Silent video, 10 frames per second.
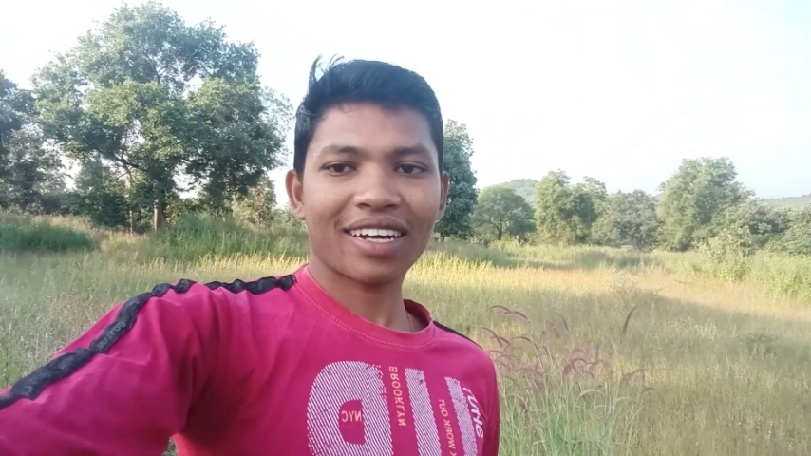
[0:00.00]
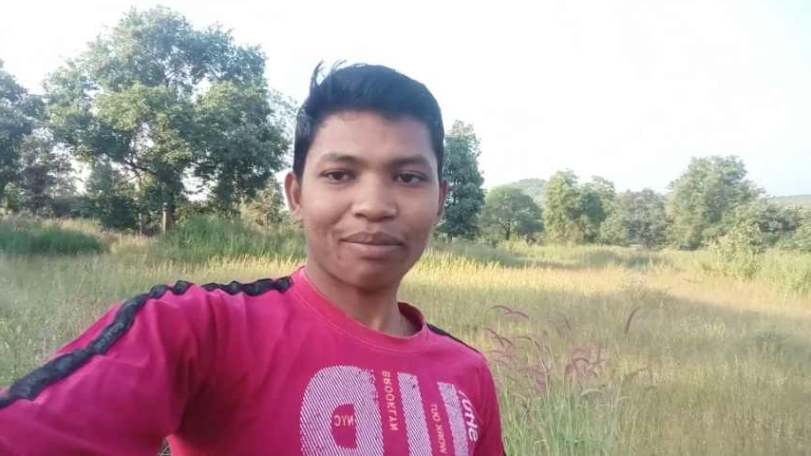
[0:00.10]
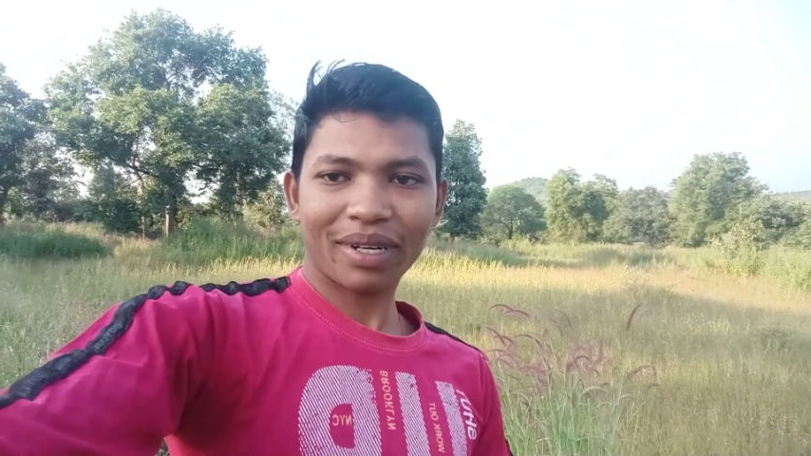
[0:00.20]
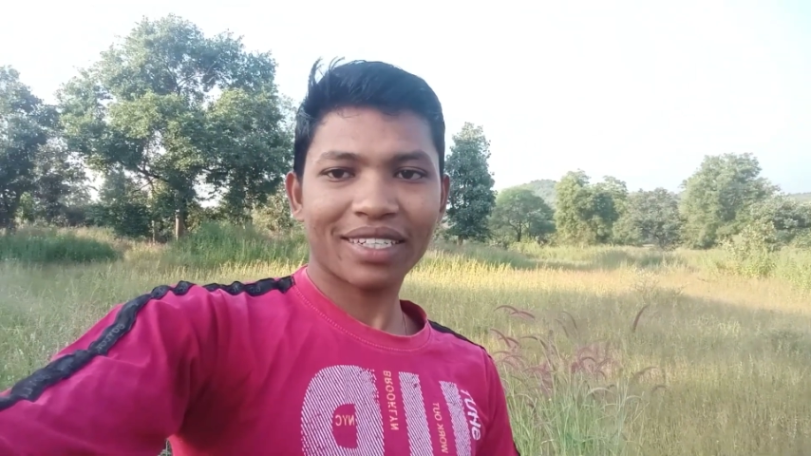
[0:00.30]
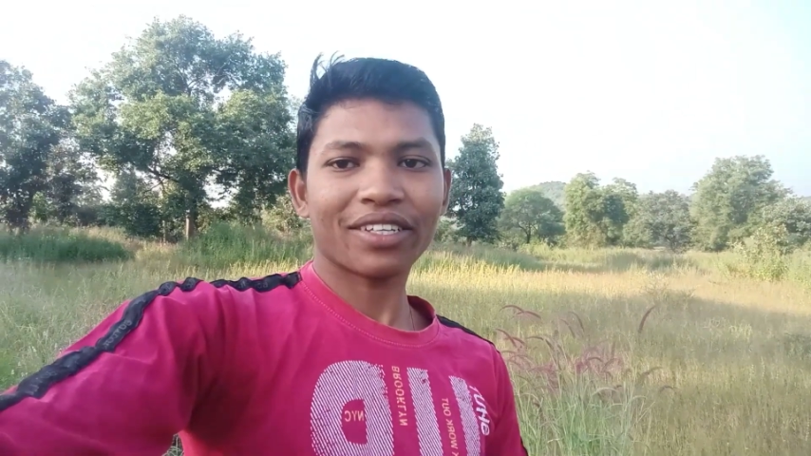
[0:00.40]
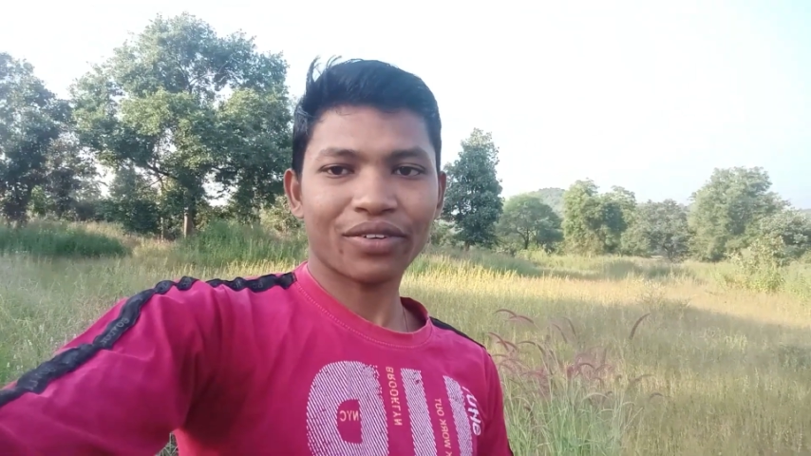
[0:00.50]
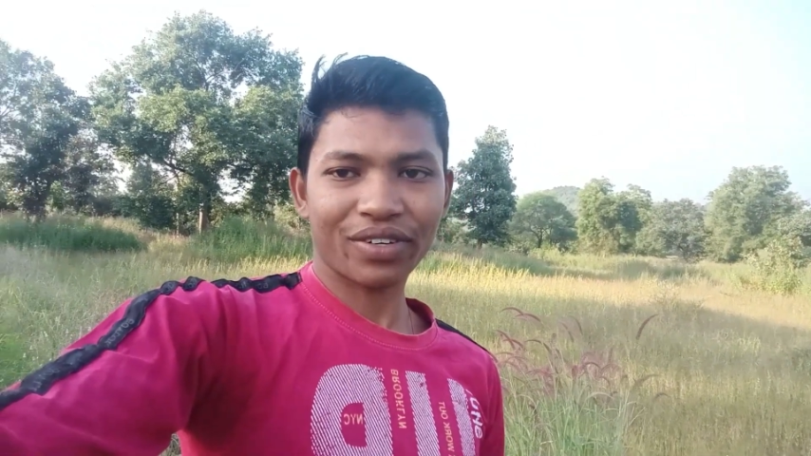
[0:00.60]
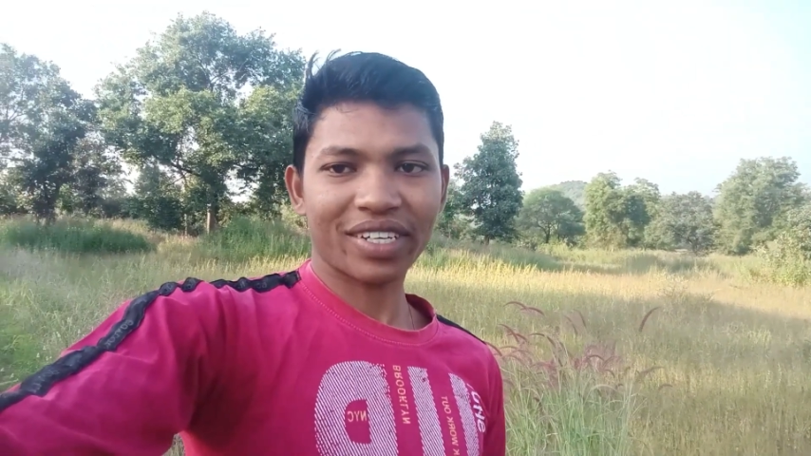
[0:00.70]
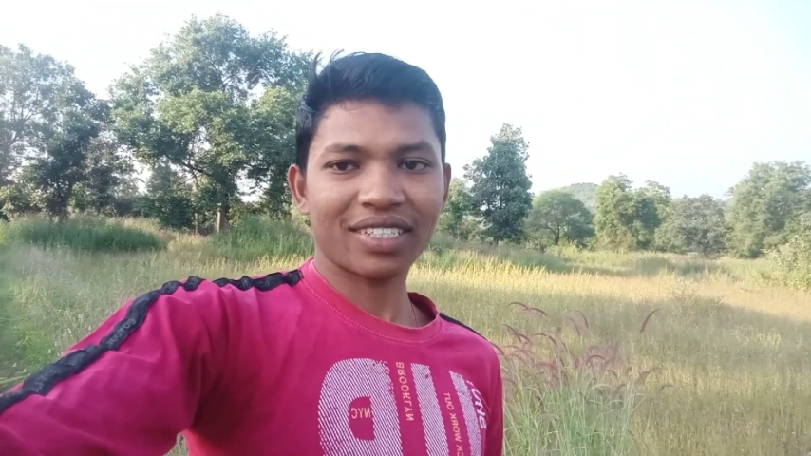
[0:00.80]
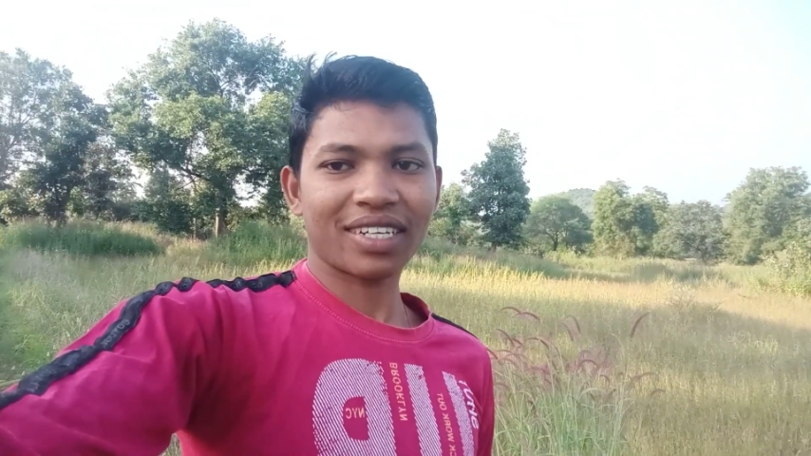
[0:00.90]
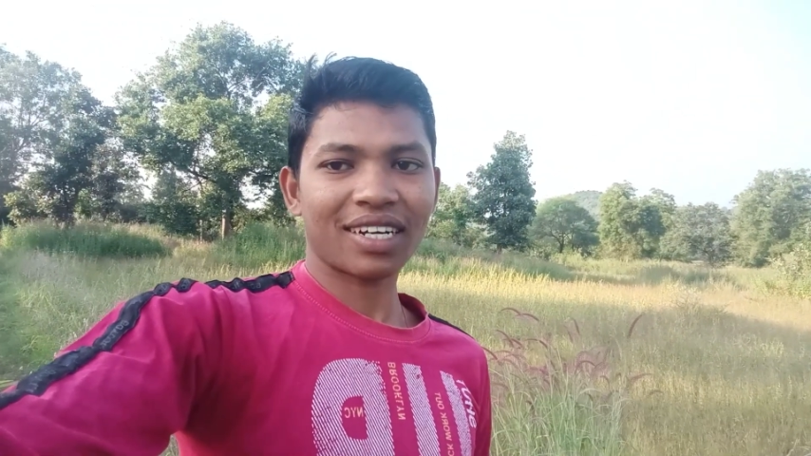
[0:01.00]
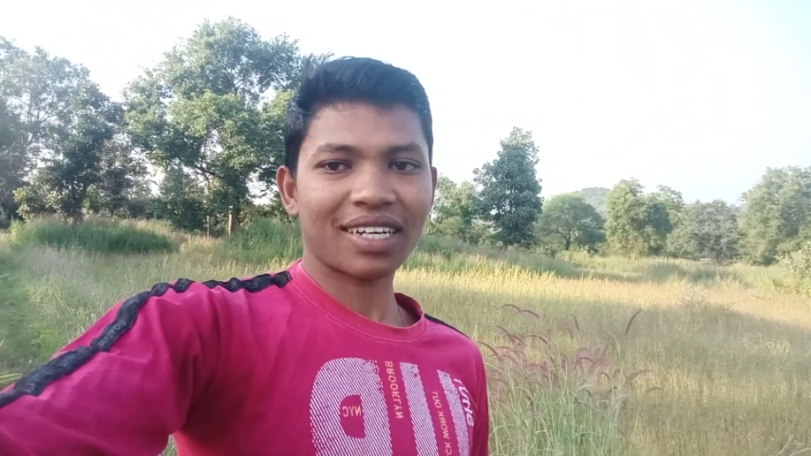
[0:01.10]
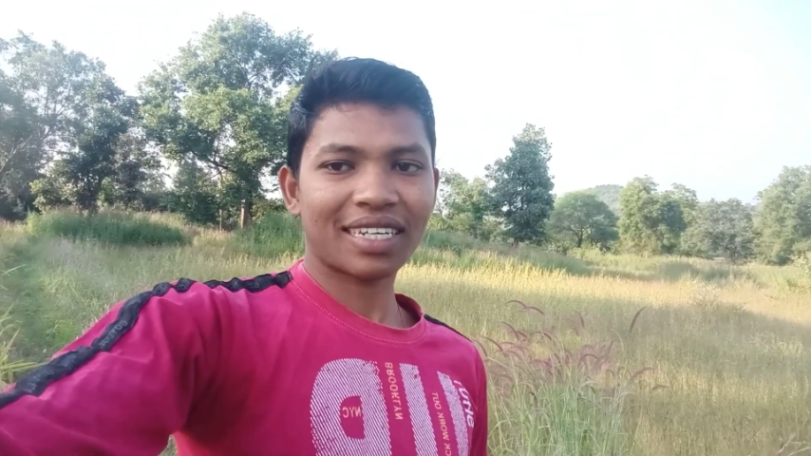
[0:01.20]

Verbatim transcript: कमेंट ज़रूर कीजिएगा